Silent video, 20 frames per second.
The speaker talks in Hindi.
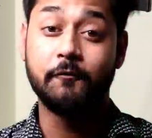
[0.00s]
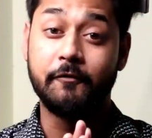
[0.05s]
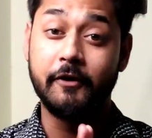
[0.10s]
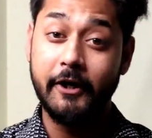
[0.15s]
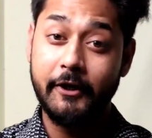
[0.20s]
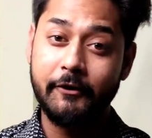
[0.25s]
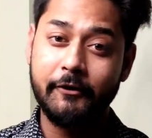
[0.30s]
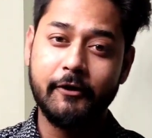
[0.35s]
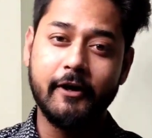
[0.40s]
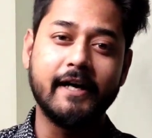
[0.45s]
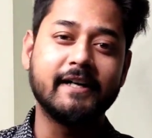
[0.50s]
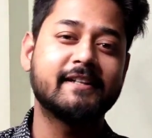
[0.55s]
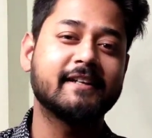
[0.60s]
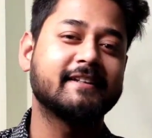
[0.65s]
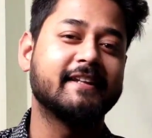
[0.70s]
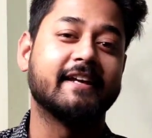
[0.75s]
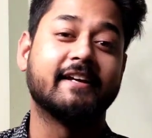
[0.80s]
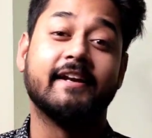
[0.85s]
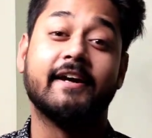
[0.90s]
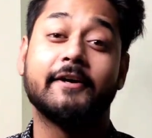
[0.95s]
तो वीडियो को एंड तक
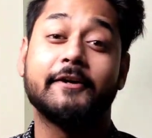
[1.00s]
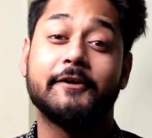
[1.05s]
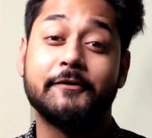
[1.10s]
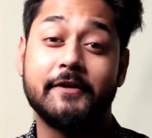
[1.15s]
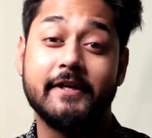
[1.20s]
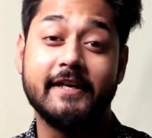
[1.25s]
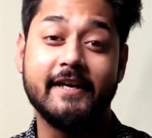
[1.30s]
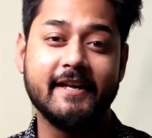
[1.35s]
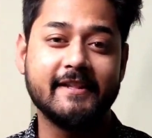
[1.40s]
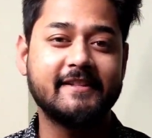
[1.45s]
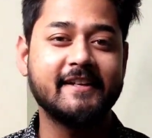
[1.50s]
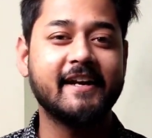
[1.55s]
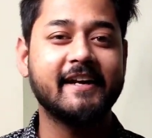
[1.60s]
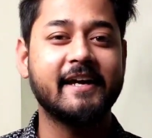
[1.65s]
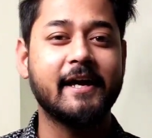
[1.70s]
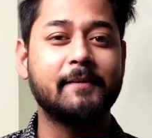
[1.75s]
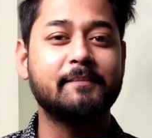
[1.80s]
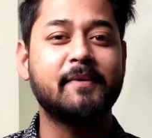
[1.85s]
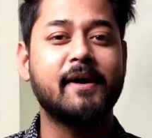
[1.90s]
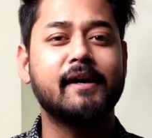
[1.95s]
देखना क्योंकि इतना
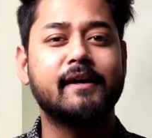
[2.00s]
ज्ञान